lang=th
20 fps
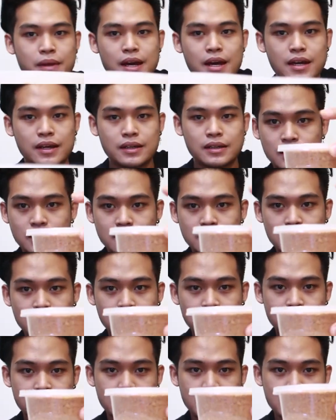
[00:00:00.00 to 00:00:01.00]
เนี้ยจา
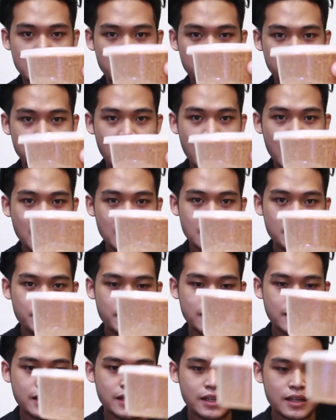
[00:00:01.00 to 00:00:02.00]
กสีน้ำตาลที่
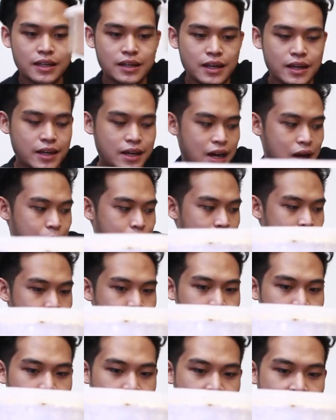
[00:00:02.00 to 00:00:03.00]
เป็นสีขี้เลื่อยนะครับให้
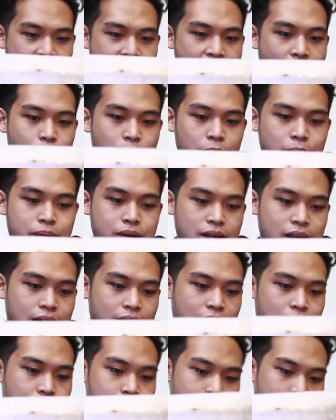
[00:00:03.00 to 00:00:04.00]
เป็นขาวแบบนี้
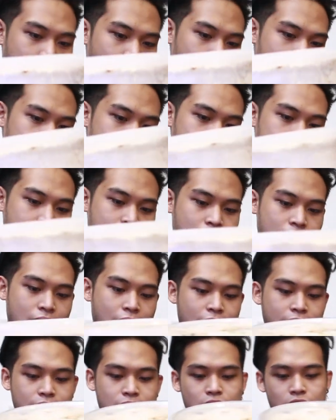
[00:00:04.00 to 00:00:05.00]
นะครับเราก็จะไปใช้
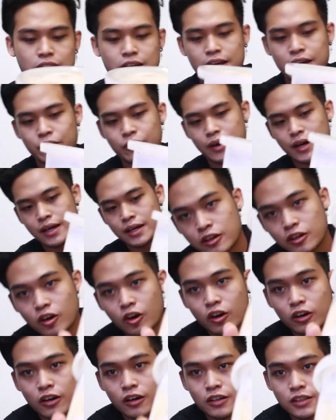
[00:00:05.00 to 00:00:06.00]
ได้นี่เราก็จะเห็นว่าหน
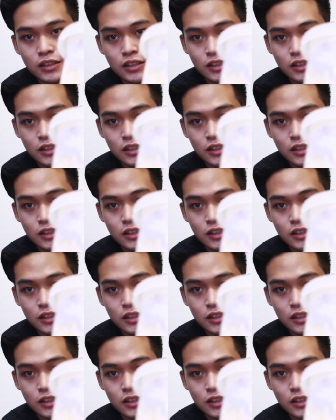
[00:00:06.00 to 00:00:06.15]
อนเขา